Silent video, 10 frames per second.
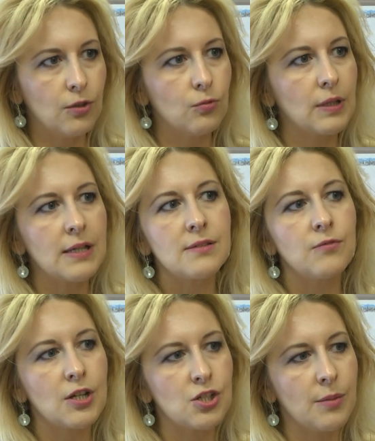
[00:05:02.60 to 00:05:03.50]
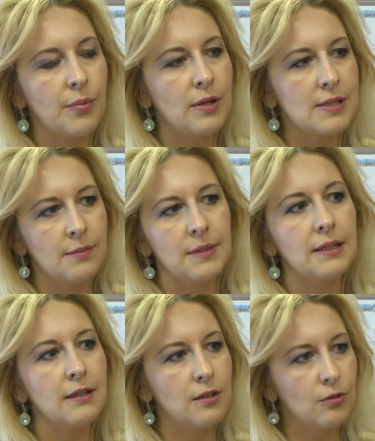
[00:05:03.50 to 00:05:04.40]
i tutaj zwłaszcza polecam
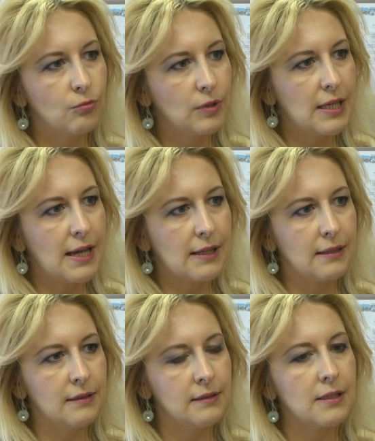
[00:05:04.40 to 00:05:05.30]
takie kierunki jak y,